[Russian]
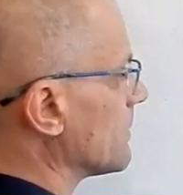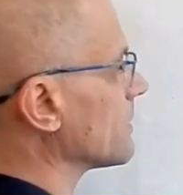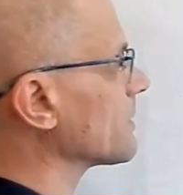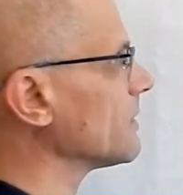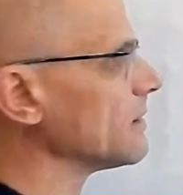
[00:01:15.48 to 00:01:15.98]

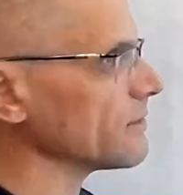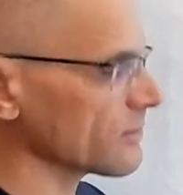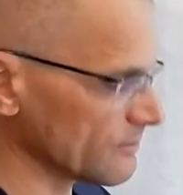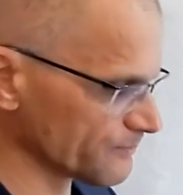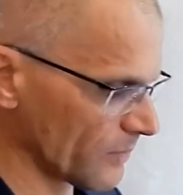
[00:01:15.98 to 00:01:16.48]

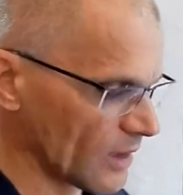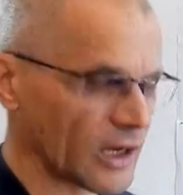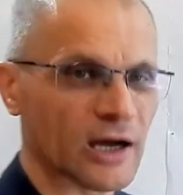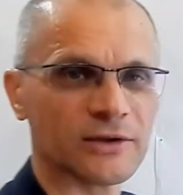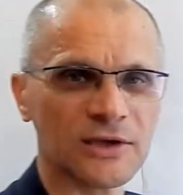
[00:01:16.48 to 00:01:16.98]
Реальность.
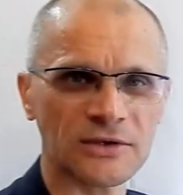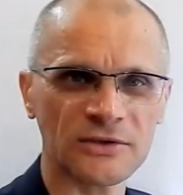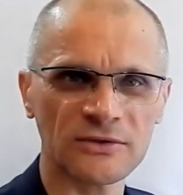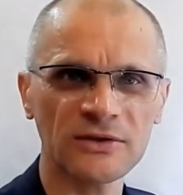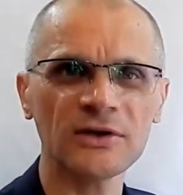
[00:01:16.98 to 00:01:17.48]
А где
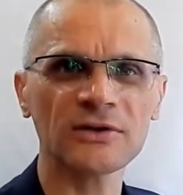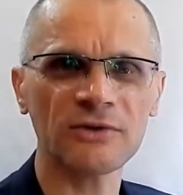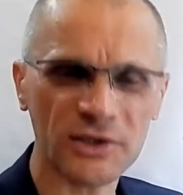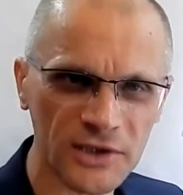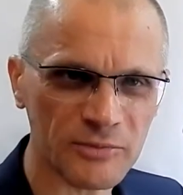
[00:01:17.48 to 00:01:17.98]

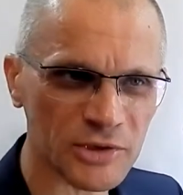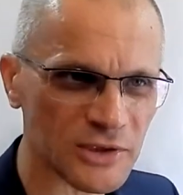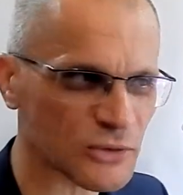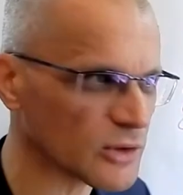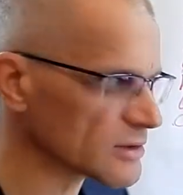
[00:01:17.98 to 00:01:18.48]
действительный мир
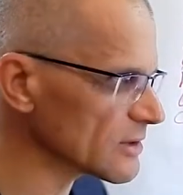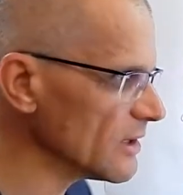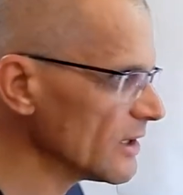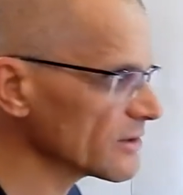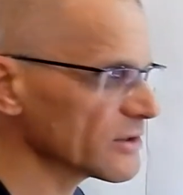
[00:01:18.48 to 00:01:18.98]
находится?
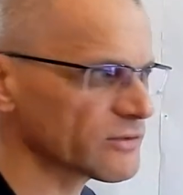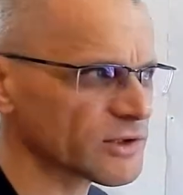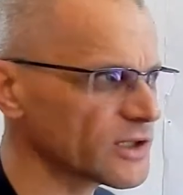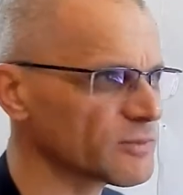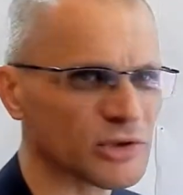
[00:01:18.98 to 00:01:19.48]

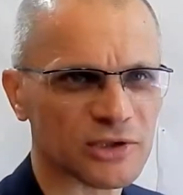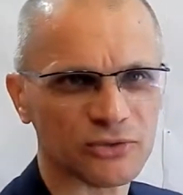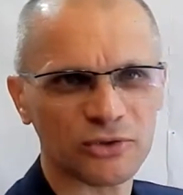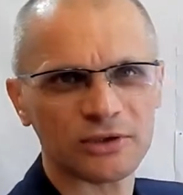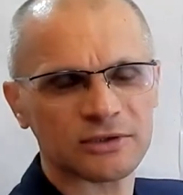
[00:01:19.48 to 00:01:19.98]
Действительный мир
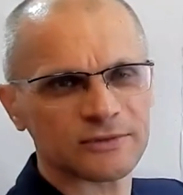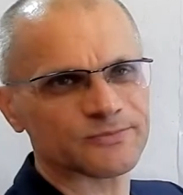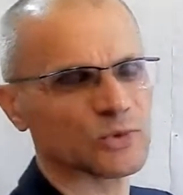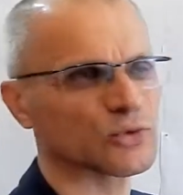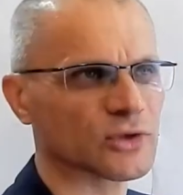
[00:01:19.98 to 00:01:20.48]
находится,
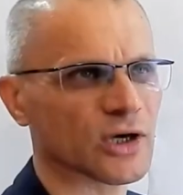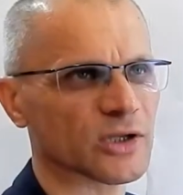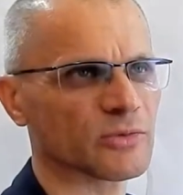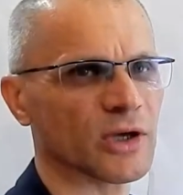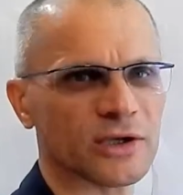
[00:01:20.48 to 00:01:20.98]
ну,
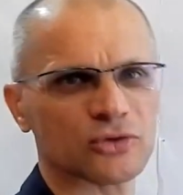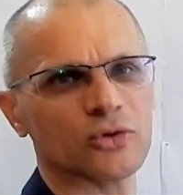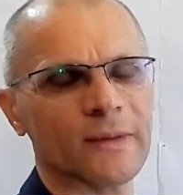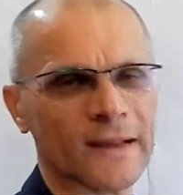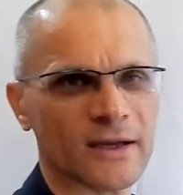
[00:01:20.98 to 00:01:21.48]
скажем, я
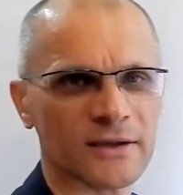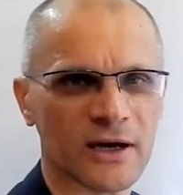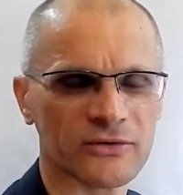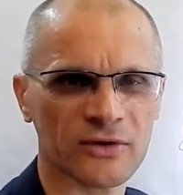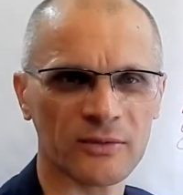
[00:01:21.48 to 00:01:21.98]
еду на
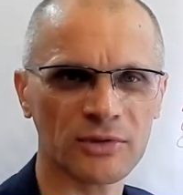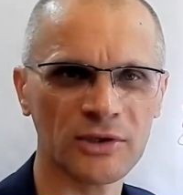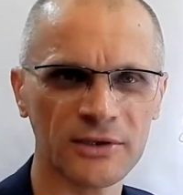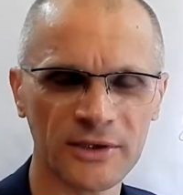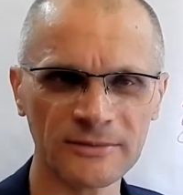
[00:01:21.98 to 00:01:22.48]

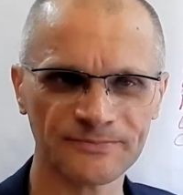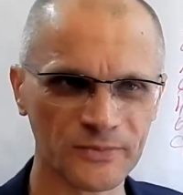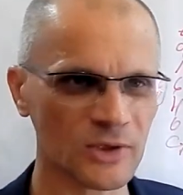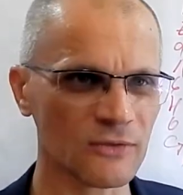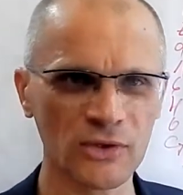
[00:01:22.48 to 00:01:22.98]
автомобиле, да,
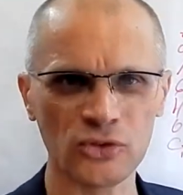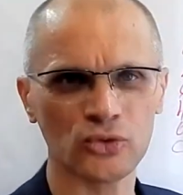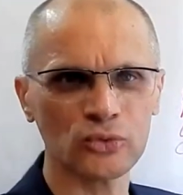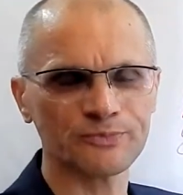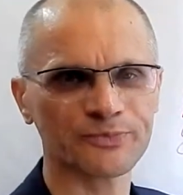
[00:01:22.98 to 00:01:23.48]
и
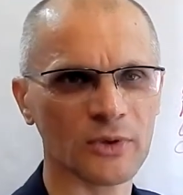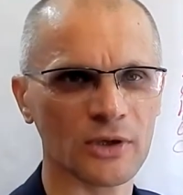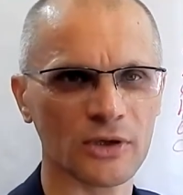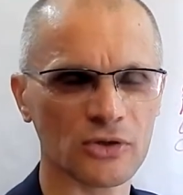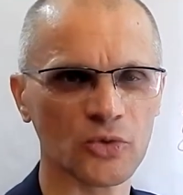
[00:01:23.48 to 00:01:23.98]
вижу,
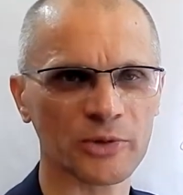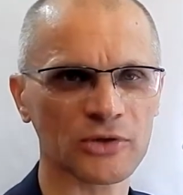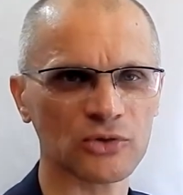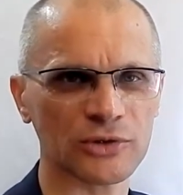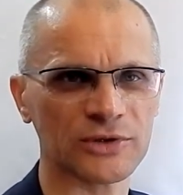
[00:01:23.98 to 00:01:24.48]
э, что
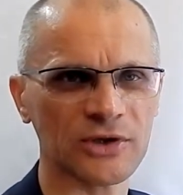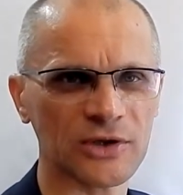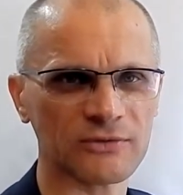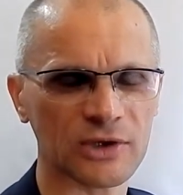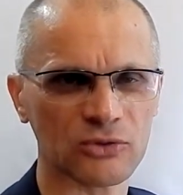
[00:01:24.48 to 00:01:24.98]
происходит
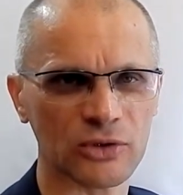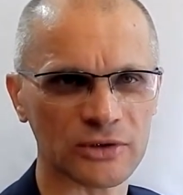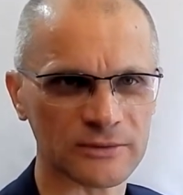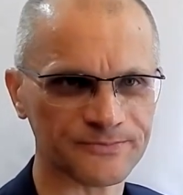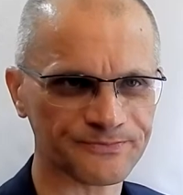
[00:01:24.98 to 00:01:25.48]
действие какое-то,